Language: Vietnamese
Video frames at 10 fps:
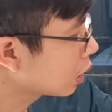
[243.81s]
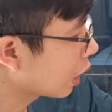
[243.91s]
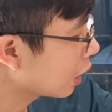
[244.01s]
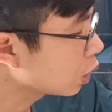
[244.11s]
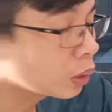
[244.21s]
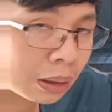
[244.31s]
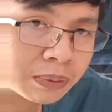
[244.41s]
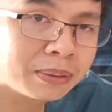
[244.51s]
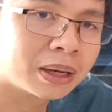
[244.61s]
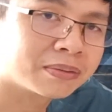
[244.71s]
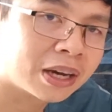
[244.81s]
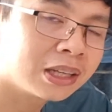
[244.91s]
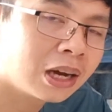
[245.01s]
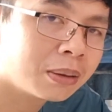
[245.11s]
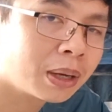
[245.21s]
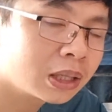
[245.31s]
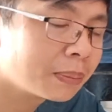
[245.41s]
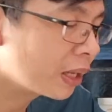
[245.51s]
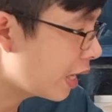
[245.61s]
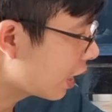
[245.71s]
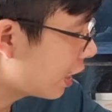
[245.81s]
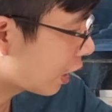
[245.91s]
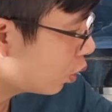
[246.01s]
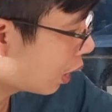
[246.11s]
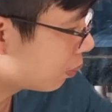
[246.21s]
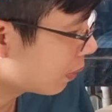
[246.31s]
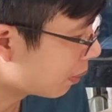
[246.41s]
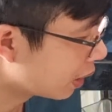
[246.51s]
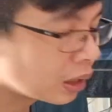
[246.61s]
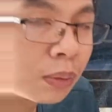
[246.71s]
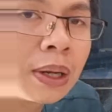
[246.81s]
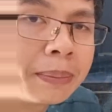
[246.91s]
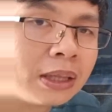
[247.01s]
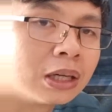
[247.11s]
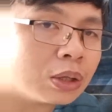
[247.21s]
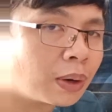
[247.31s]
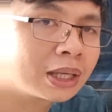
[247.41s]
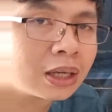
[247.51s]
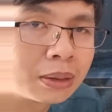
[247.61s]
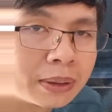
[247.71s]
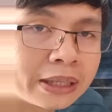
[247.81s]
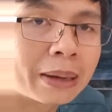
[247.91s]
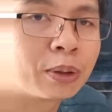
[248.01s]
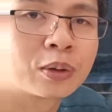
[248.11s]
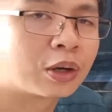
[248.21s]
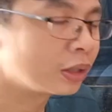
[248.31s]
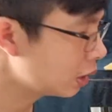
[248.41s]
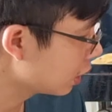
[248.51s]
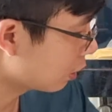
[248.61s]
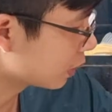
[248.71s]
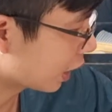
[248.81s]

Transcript: cái cái túi lọc thì mình phải uh, mất thêm thời gian để giặt túi lọc, mà mình lúc này mình lười quá cho nên mình dẹp luôn rồi, không